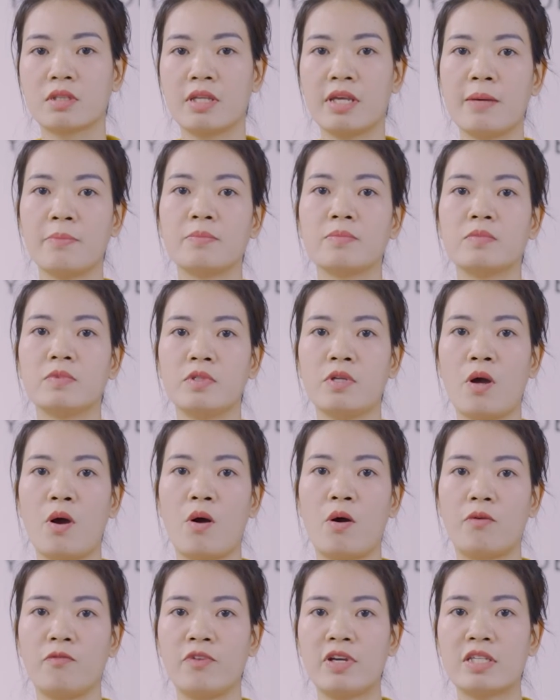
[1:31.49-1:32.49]
tiệm
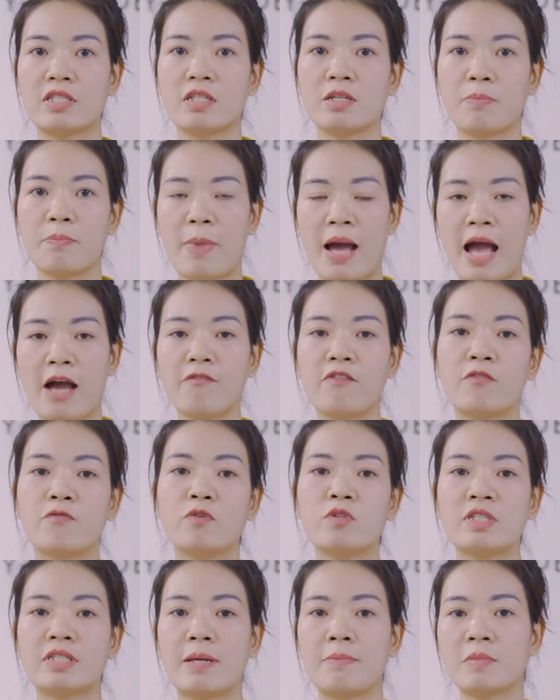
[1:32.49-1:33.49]
nhỏ về spa và
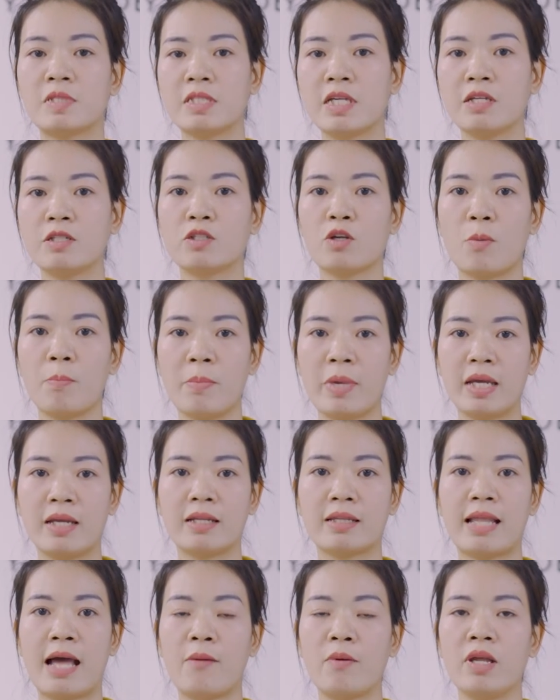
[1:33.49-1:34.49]
phun xăm riêng cho
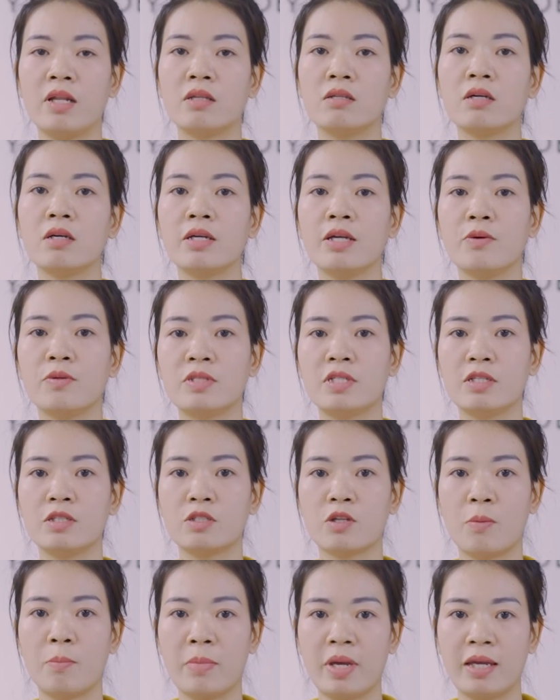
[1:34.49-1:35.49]
mình, tạo lên thương hiệu
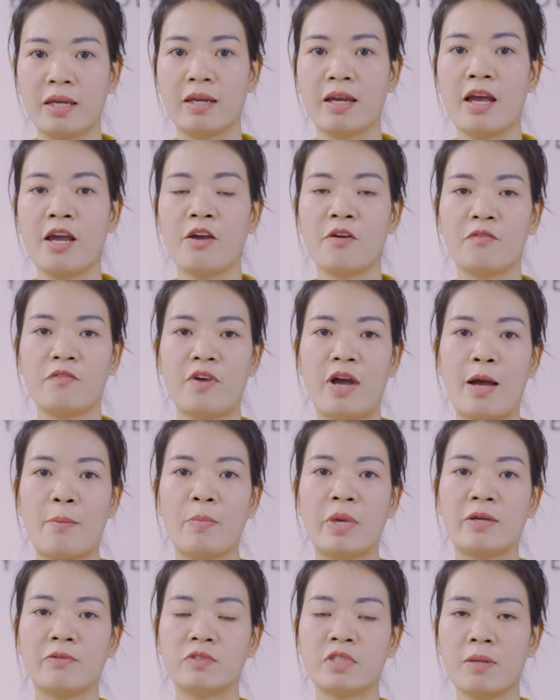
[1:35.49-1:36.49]
riêng cho mình và
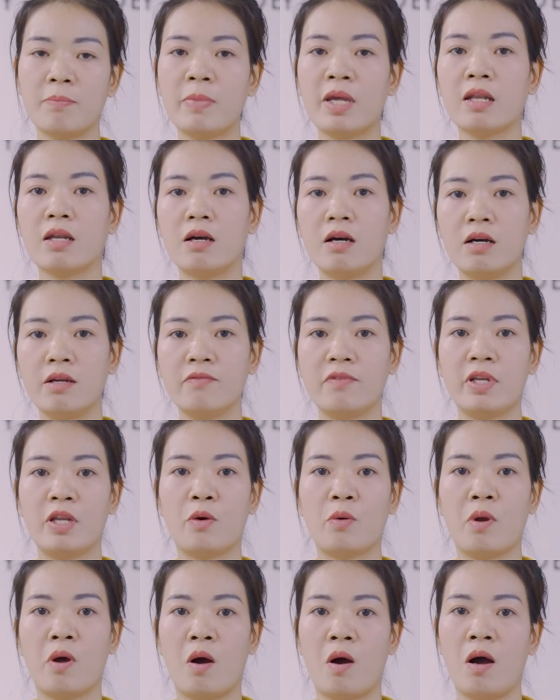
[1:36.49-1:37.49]
mình rất biết ơn vì
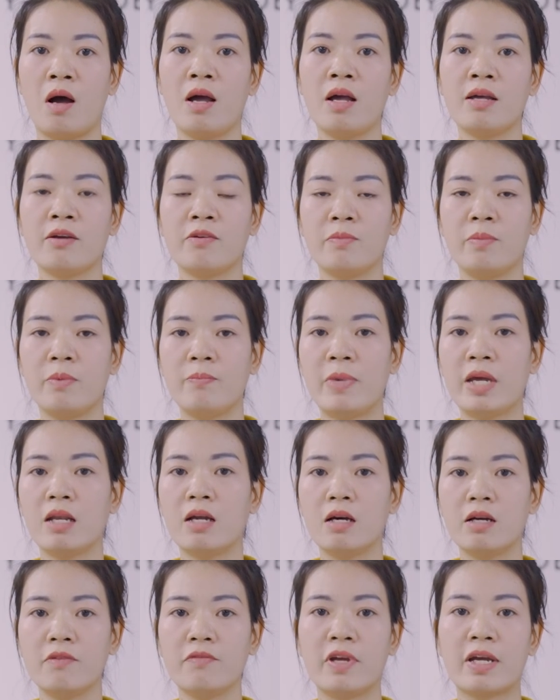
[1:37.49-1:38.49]
điều đó. Biết
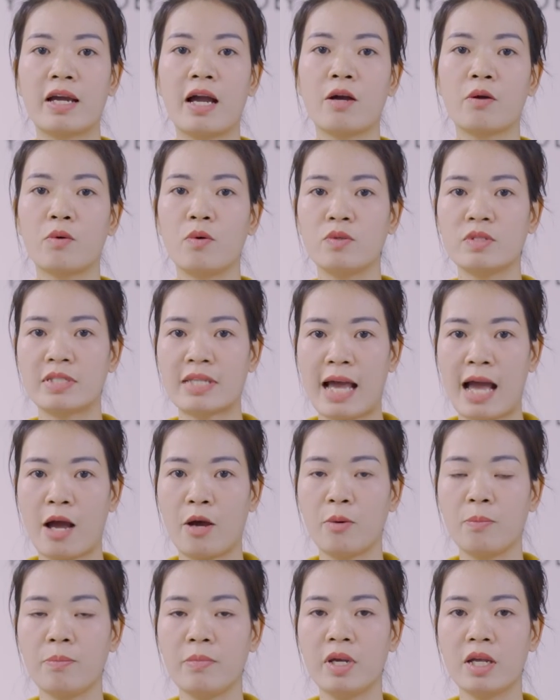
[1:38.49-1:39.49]
ơn về các cô
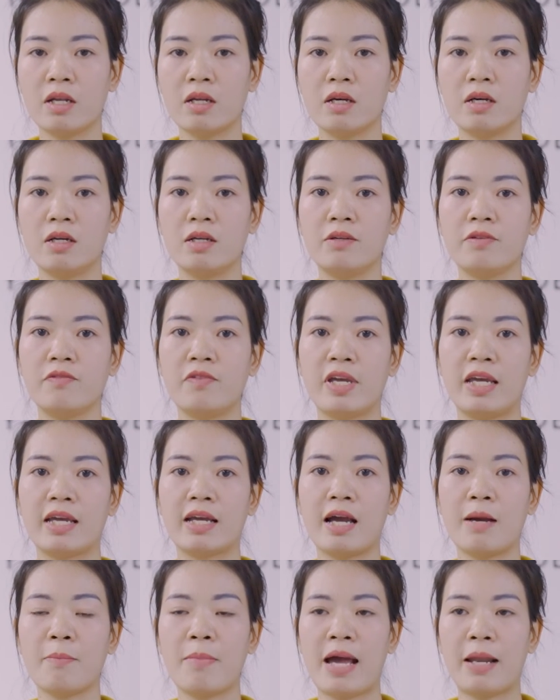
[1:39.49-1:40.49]
giáo, biết ơn về
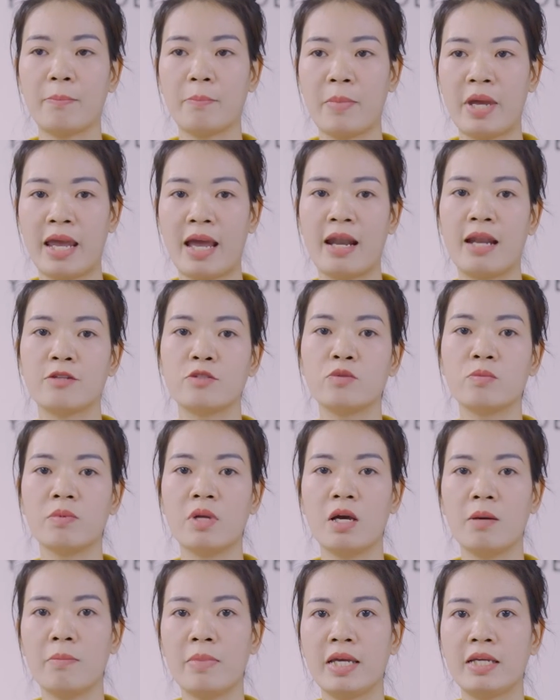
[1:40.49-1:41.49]
các bạn bè đã giúp
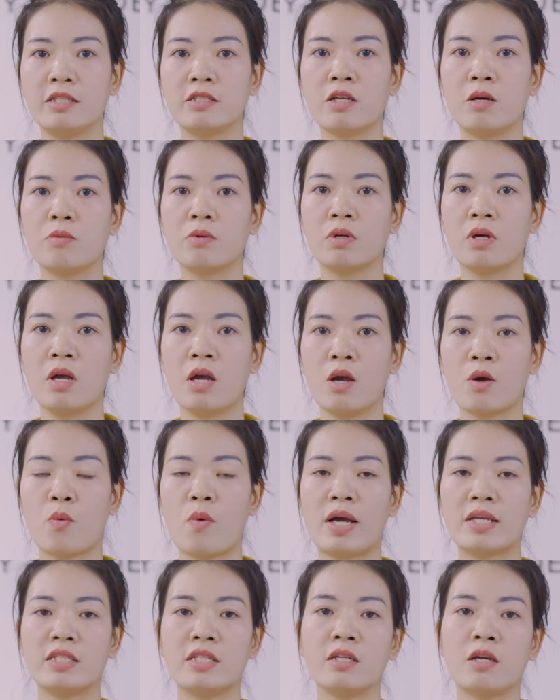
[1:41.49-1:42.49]
đỡ mình trong
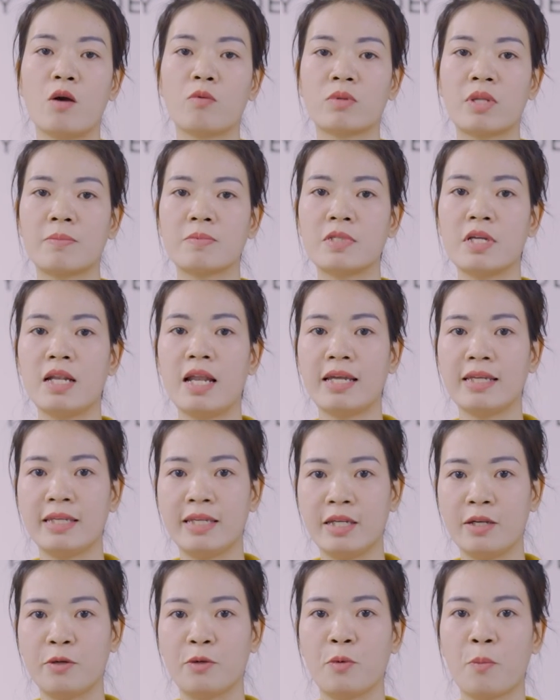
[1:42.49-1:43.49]
quá trình học tập rất là
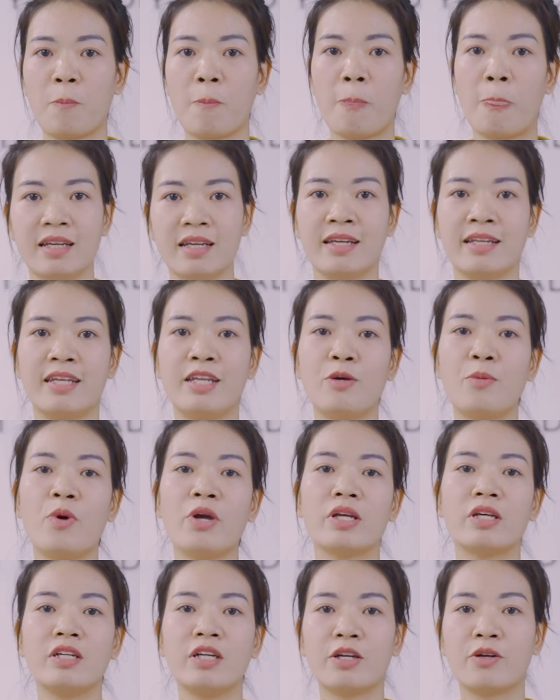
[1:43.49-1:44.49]
nhiều. Nếu
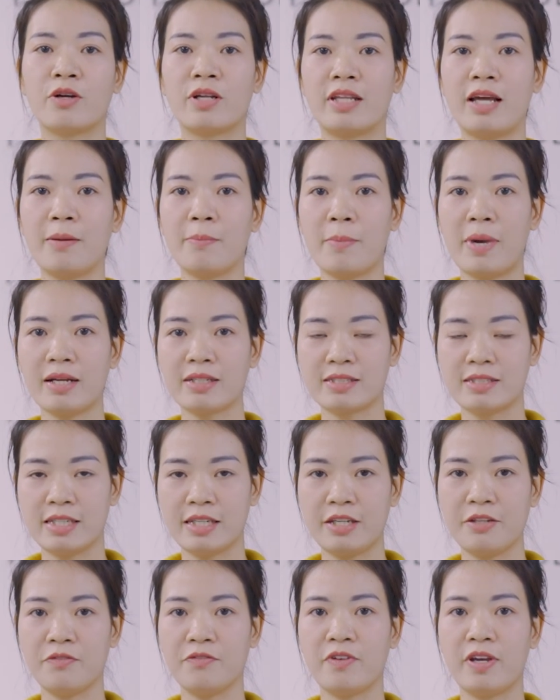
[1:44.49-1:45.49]
mọi người còn thắc mắc
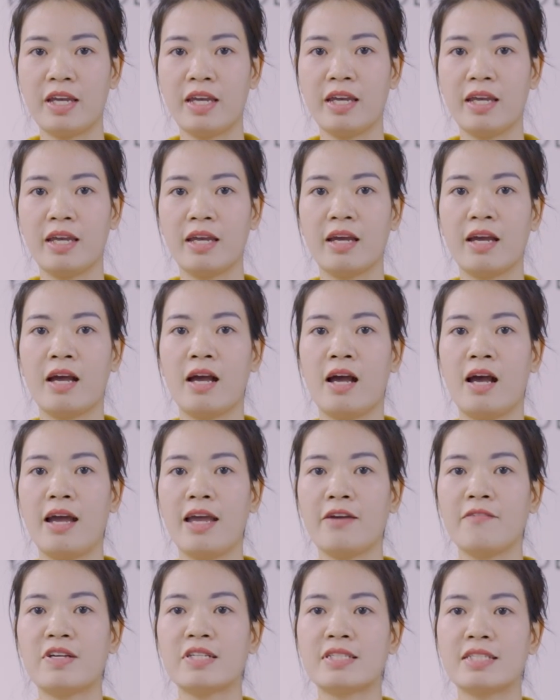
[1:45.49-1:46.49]
gì về
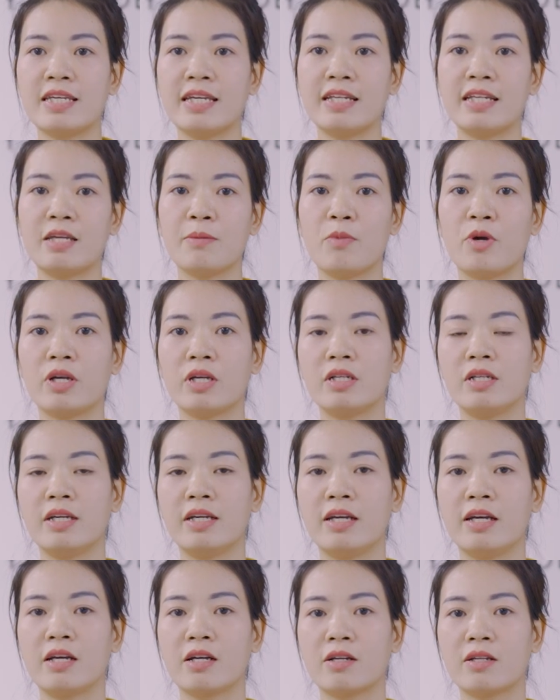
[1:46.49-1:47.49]
Eva Sinh thì mọi
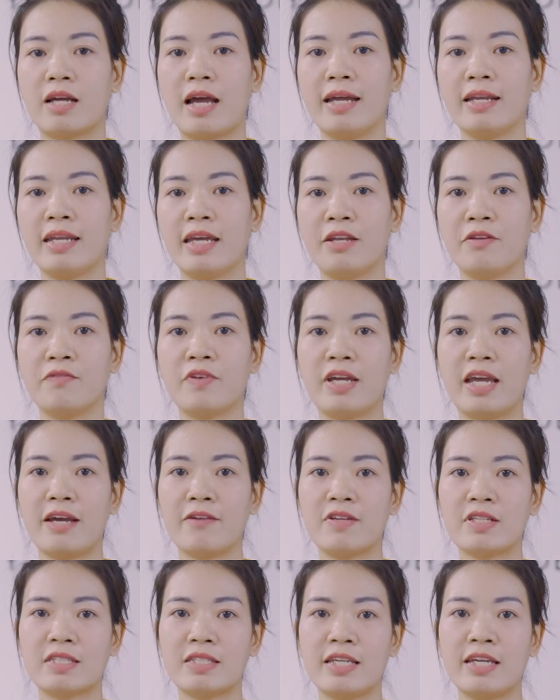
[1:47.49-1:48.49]
người à, hãy đến với
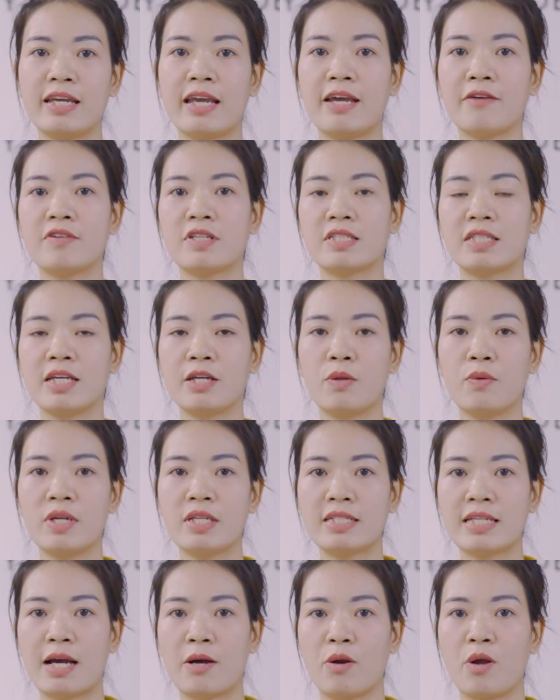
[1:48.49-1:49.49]
Eva Sinh Eva Sinh
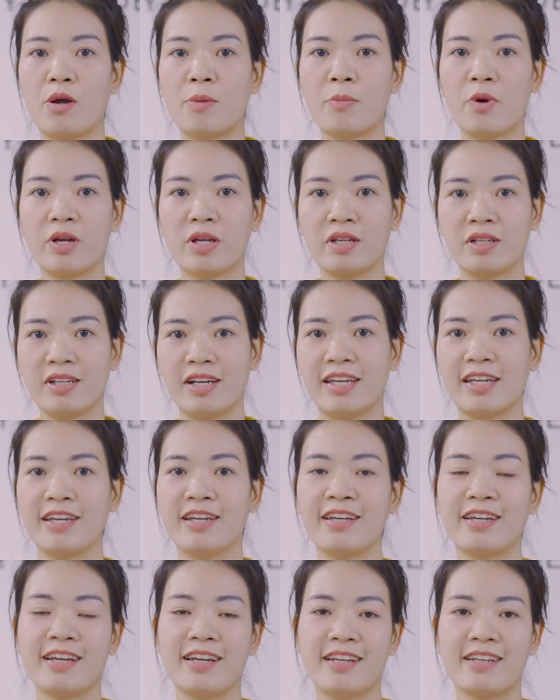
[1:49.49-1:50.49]
luôn chào đón mọi người.
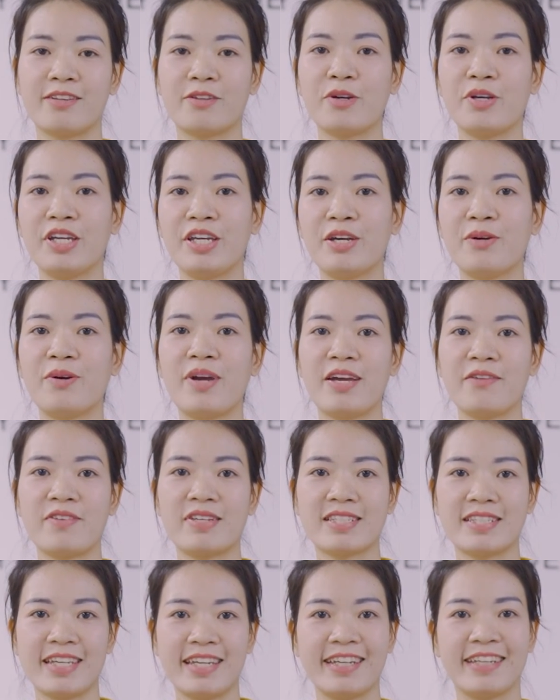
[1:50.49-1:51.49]
Tôi yêu
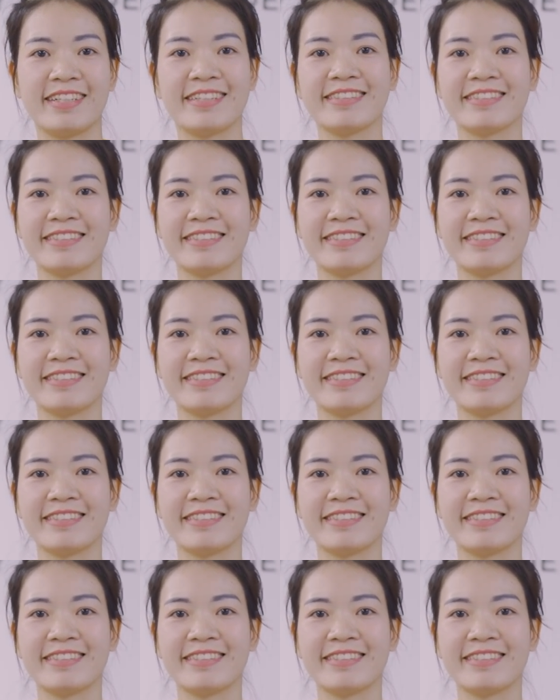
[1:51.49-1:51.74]
Eva Sinh